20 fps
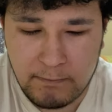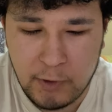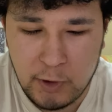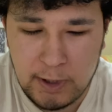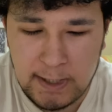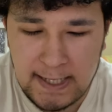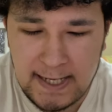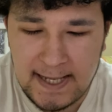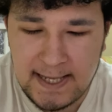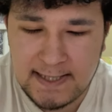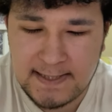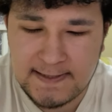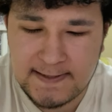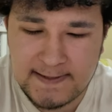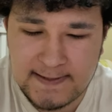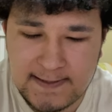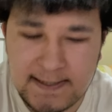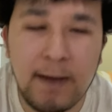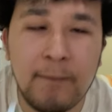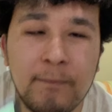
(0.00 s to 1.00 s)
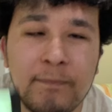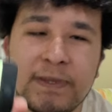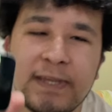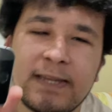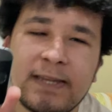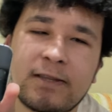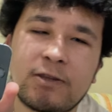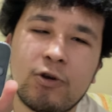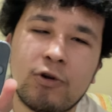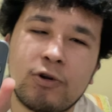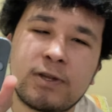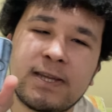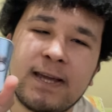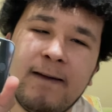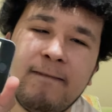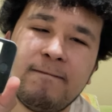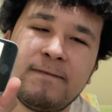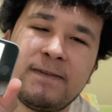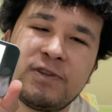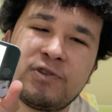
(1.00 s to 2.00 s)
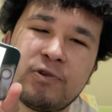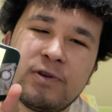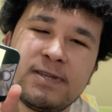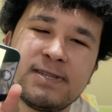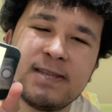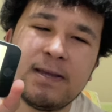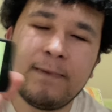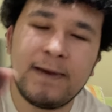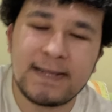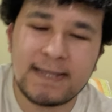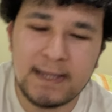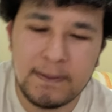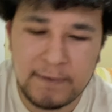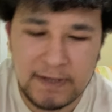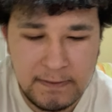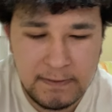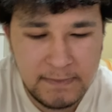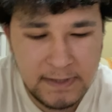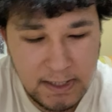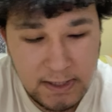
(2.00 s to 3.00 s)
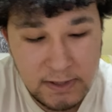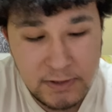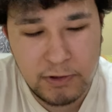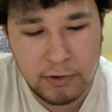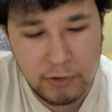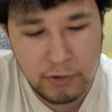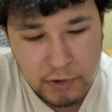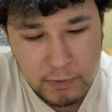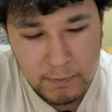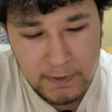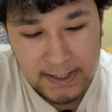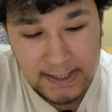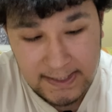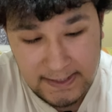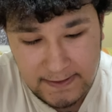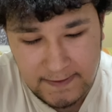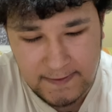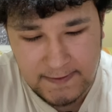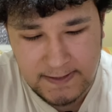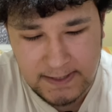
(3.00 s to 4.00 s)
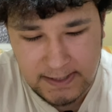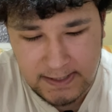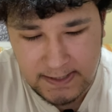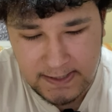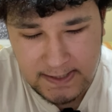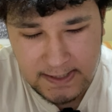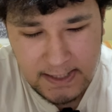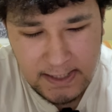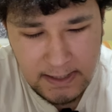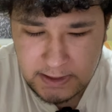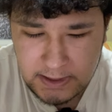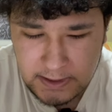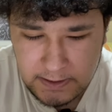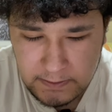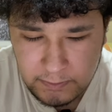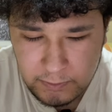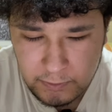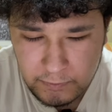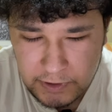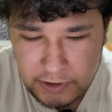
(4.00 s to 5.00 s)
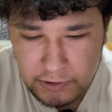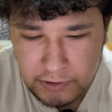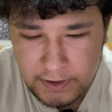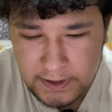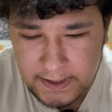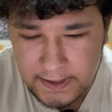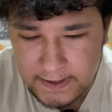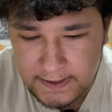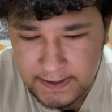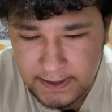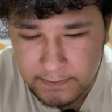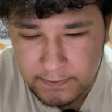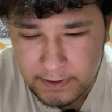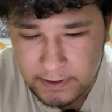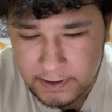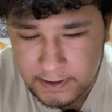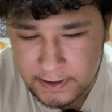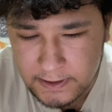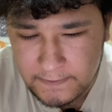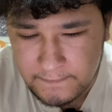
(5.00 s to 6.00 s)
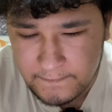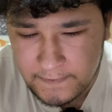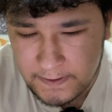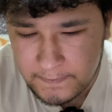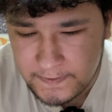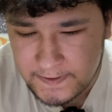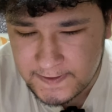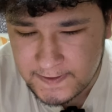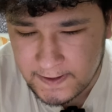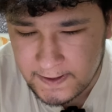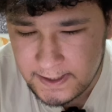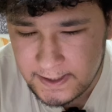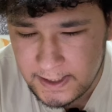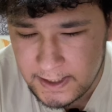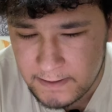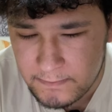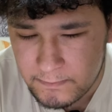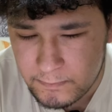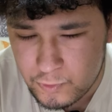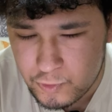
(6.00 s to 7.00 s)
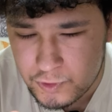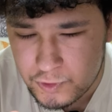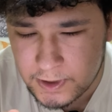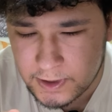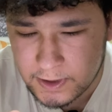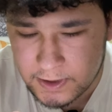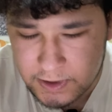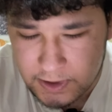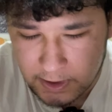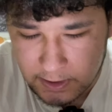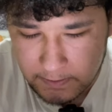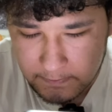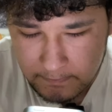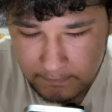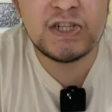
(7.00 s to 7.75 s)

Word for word: böyle tam dikdörtgen video izlemek de benim birazcık hoşuma gitti açıkçası. Şimdi bu videoyu geride bırakalım ve bir tane müzik açalım.